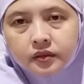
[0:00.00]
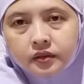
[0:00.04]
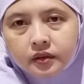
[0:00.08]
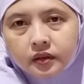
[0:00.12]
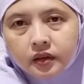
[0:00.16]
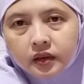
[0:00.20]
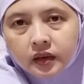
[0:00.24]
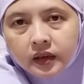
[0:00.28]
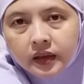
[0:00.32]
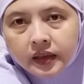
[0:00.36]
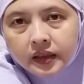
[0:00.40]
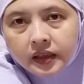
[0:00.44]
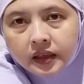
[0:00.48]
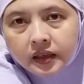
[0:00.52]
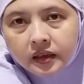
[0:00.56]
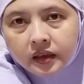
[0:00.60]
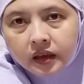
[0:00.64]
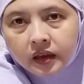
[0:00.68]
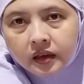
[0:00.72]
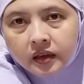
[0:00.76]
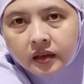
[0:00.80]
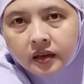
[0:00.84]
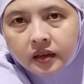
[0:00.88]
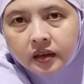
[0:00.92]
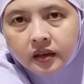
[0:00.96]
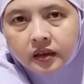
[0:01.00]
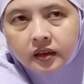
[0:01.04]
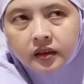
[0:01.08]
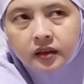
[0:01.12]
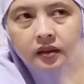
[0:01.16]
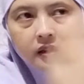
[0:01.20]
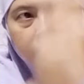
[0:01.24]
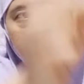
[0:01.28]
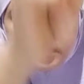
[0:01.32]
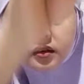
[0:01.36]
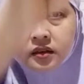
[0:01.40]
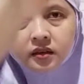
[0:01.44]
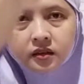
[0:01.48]
kelihatan enggak nih
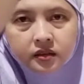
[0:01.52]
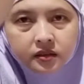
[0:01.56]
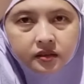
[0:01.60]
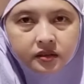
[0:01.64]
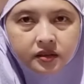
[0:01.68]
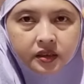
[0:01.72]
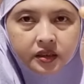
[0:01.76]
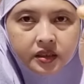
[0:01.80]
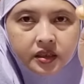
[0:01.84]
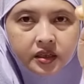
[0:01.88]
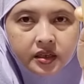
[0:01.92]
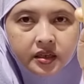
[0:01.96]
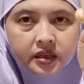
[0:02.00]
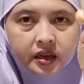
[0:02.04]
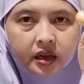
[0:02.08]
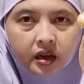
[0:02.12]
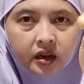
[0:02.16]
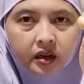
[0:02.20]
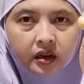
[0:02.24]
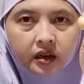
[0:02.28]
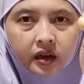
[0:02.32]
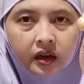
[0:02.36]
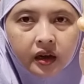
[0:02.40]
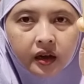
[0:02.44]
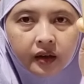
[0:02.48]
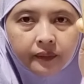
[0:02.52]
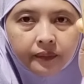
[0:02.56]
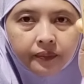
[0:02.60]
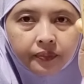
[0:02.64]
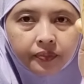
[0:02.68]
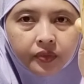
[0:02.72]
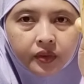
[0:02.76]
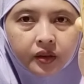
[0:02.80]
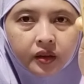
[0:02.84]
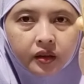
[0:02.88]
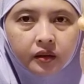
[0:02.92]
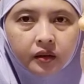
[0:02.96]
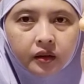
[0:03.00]
jadi dia enggak
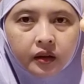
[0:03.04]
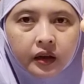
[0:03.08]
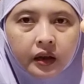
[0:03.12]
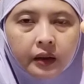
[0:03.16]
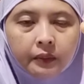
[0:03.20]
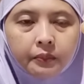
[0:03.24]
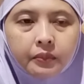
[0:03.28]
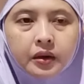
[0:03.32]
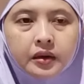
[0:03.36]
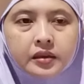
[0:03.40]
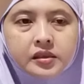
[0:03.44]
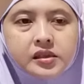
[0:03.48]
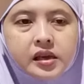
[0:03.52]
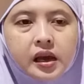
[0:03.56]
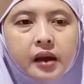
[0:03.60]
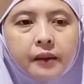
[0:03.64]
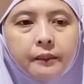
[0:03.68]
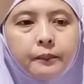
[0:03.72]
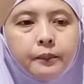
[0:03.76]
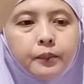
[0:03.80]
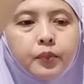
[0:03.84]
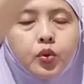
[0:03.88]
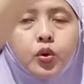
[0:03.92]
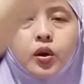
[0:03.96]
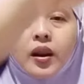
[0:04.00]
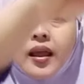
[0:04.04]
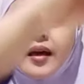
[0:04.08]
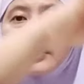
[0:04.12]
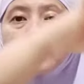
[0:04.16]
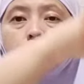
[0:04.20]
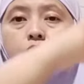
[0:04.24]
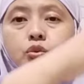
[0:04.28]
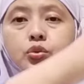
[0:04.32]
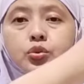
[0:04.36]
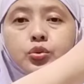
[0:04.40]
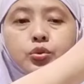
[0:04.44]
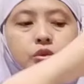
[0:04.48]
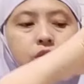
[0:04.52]
nggak bercampur langsung